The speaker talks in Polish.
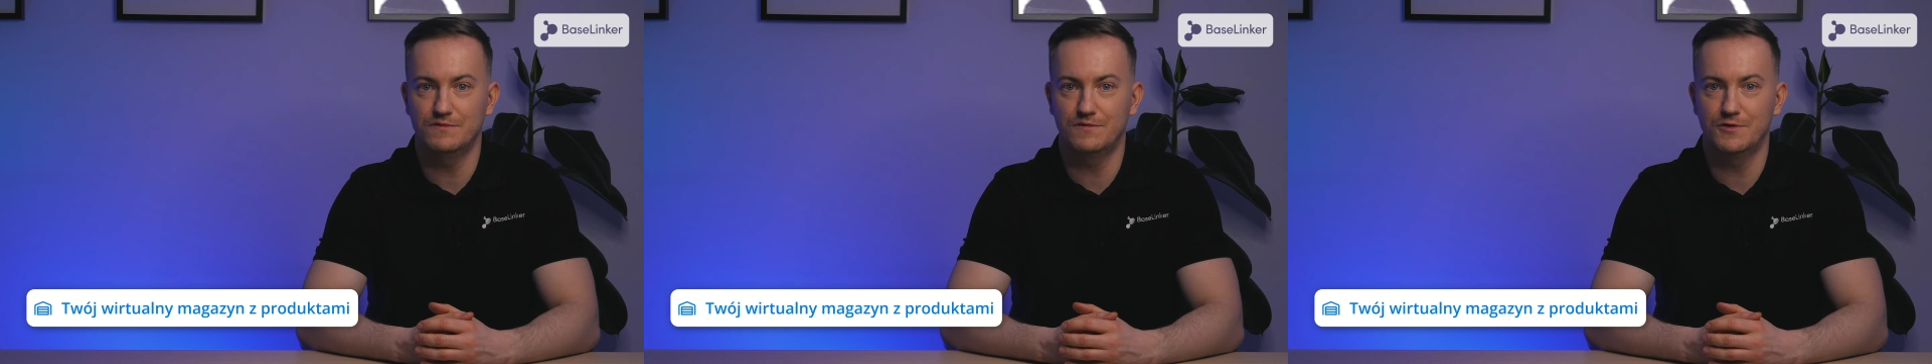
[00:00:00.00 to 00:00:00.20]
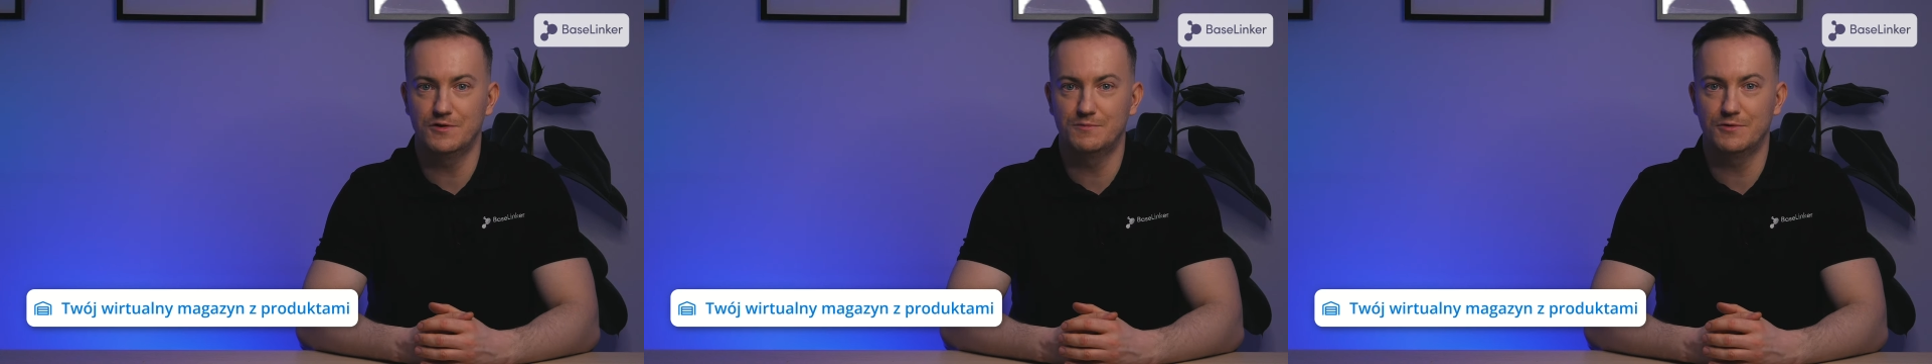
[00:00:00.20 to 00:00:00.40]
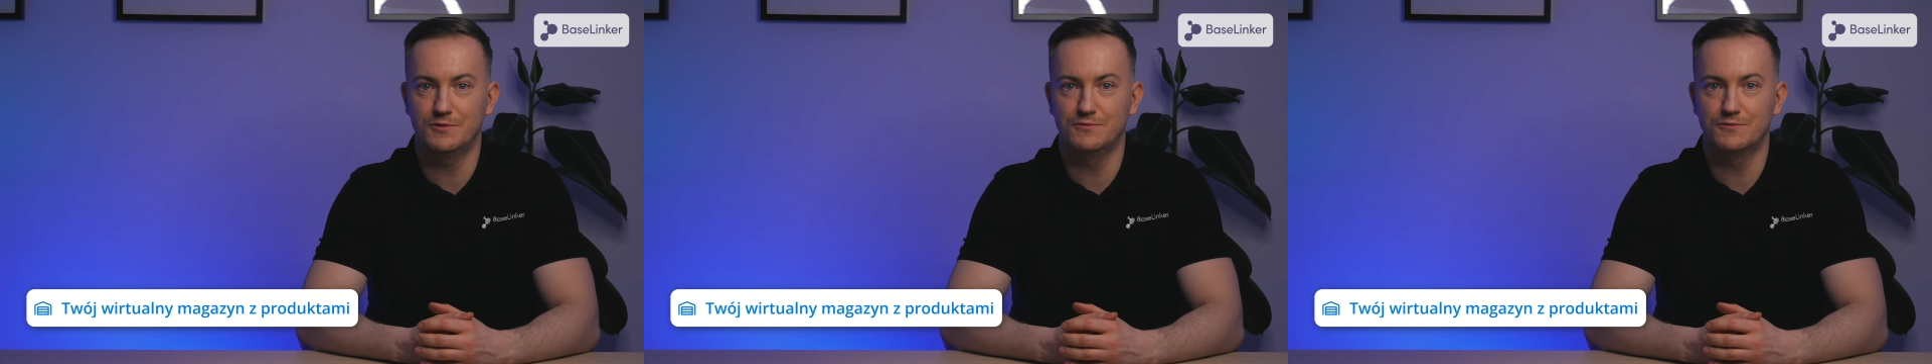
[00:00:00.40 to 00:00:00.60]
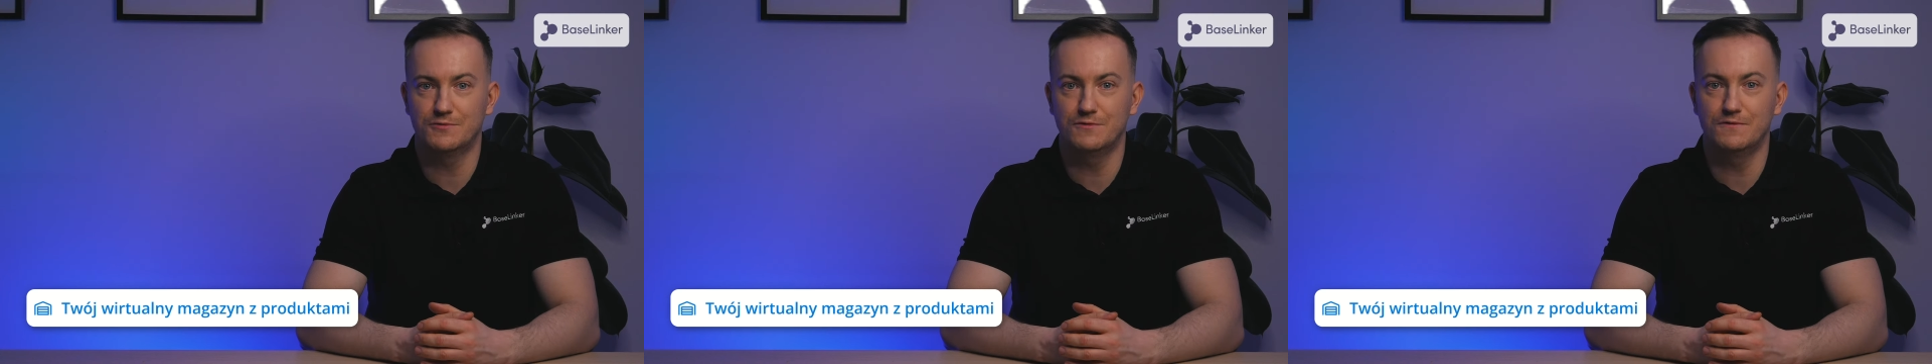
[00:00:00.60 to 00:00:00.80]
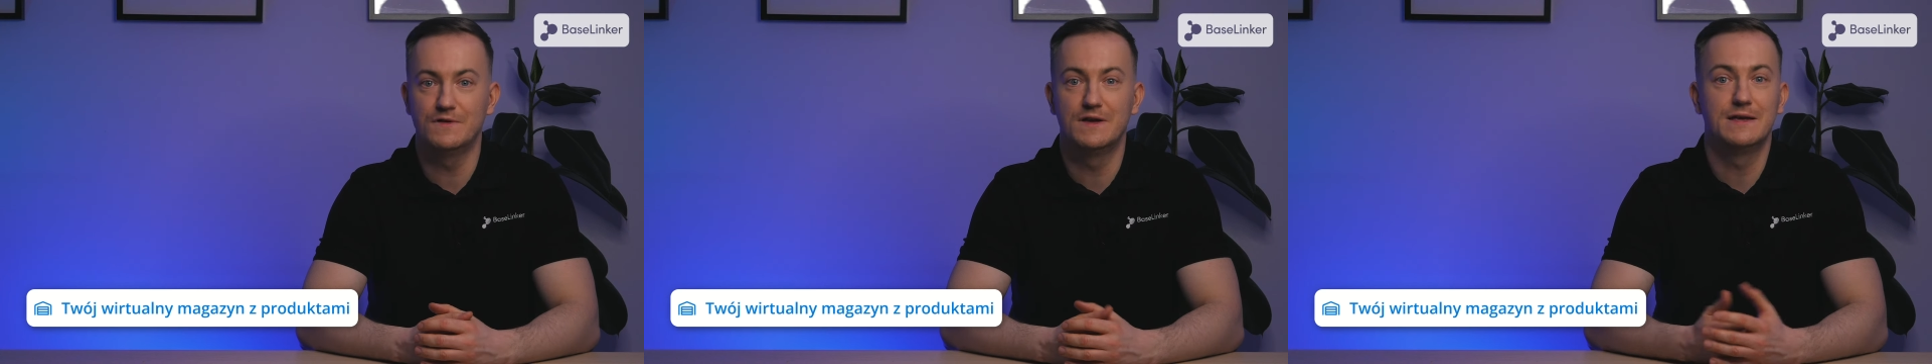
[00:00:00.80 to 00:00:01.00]
Twoich
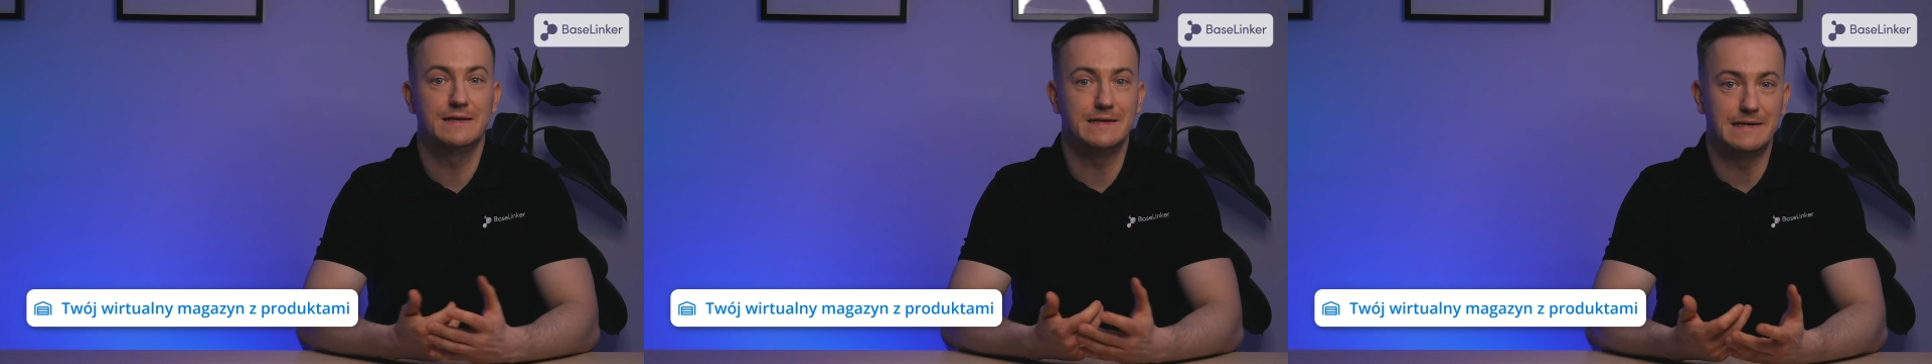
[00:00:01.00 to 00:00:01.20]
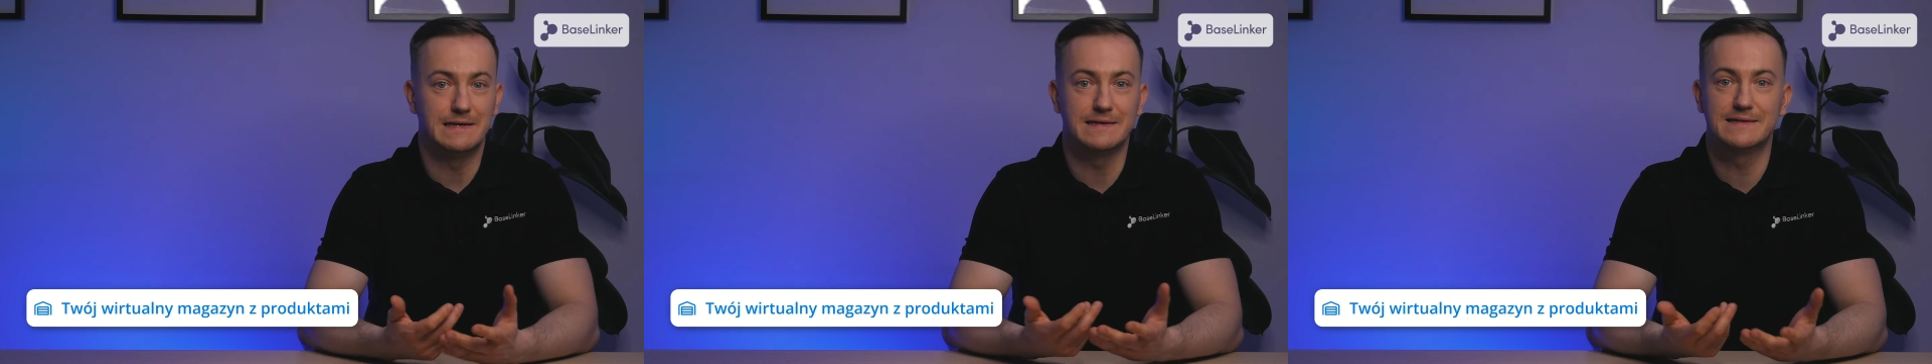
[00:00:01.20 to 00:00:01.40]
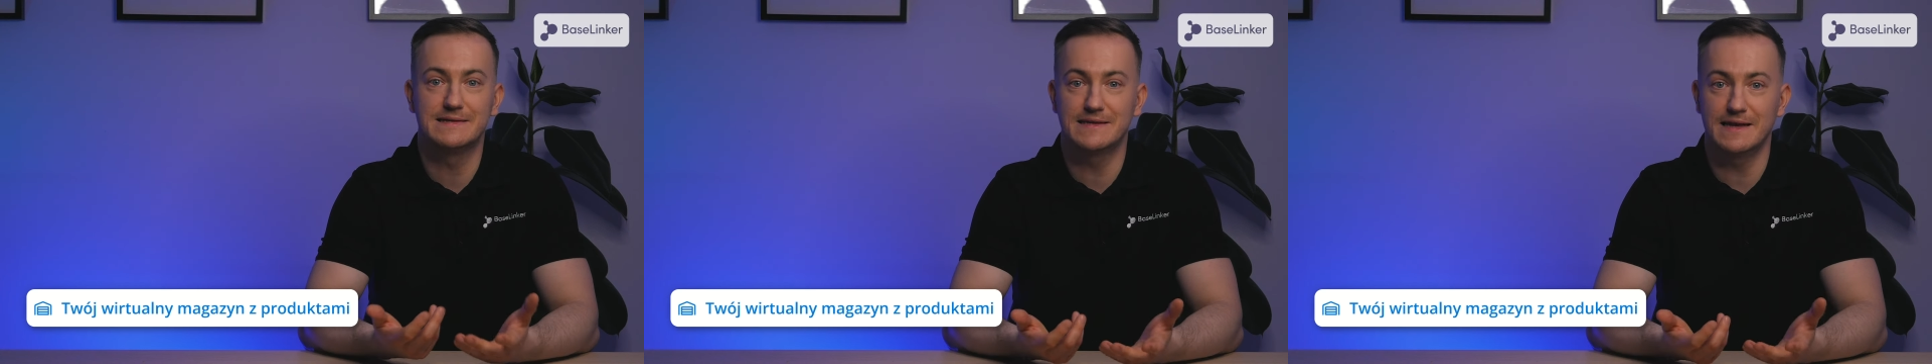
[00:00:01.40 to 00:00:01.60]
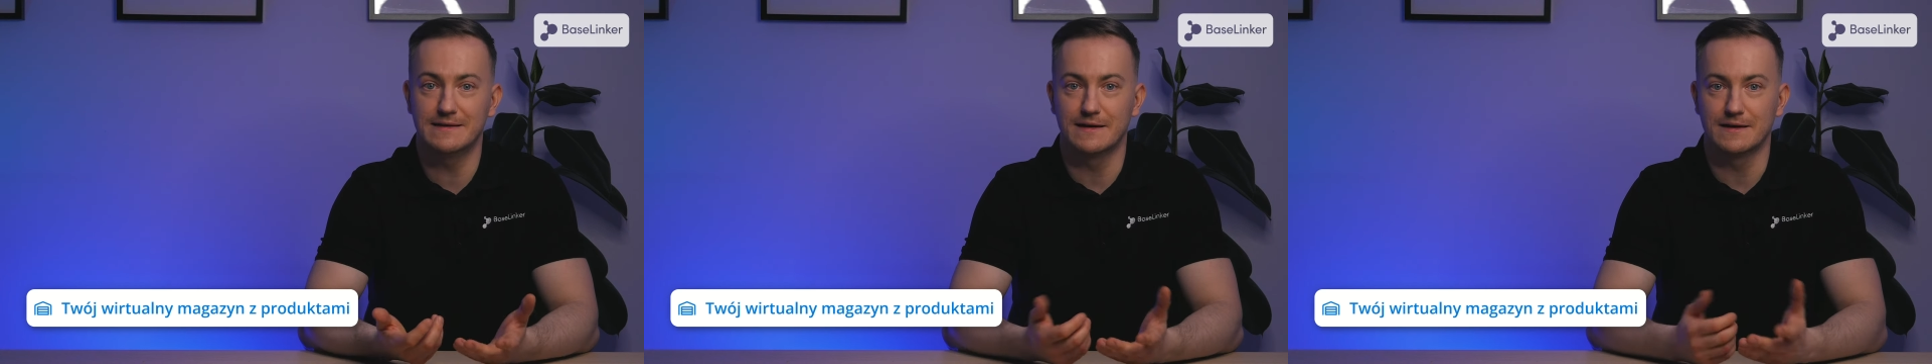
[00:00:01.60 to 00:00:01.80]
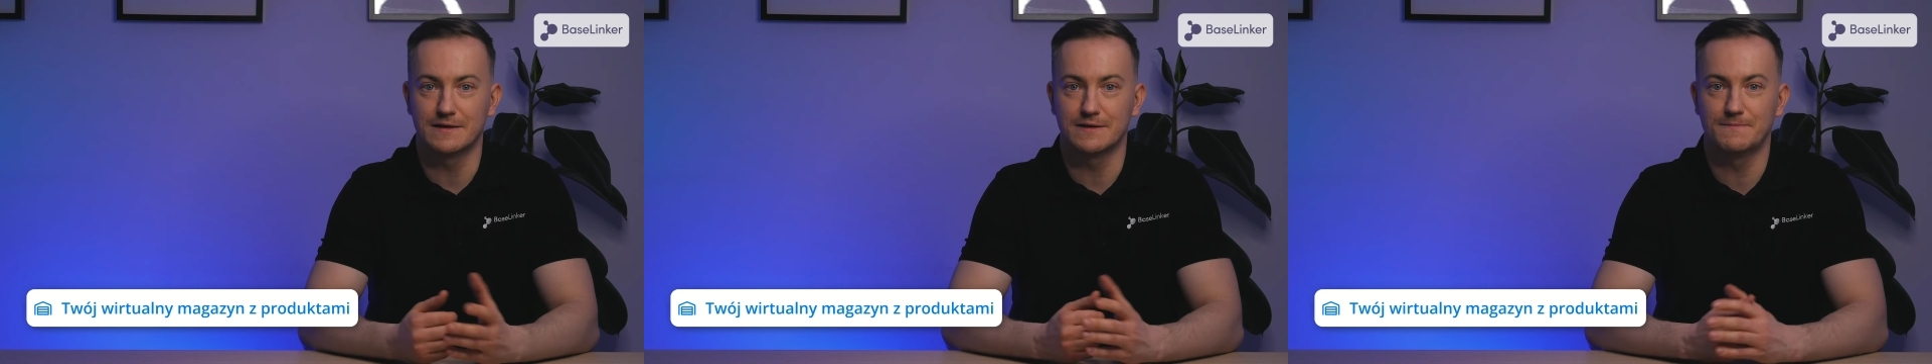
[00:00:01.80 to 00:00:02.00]
produktów i ich
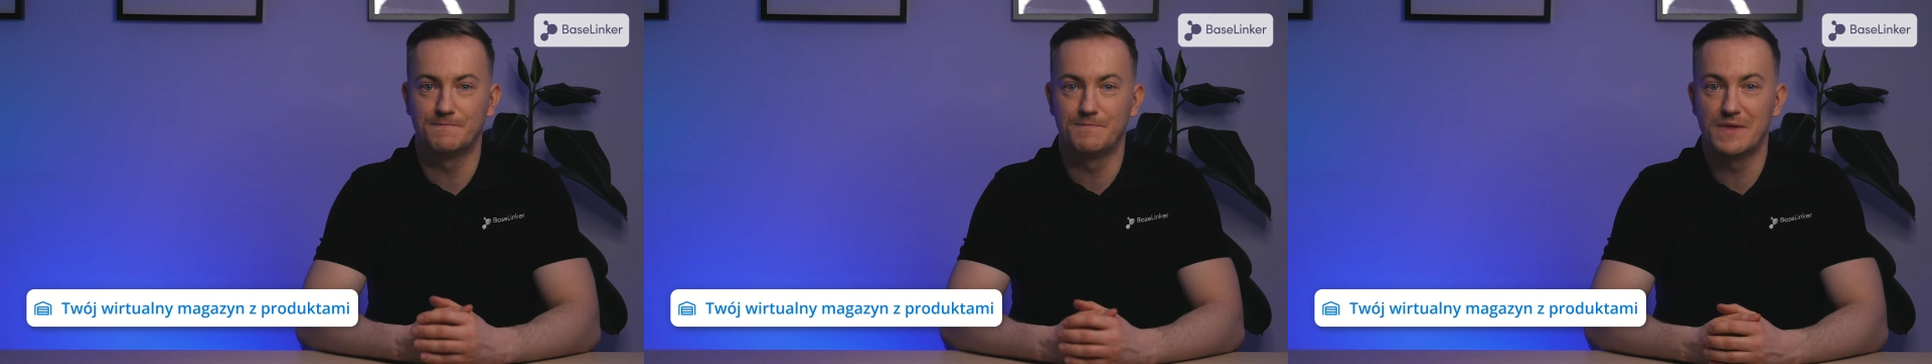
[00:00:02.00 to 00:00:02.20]
cenach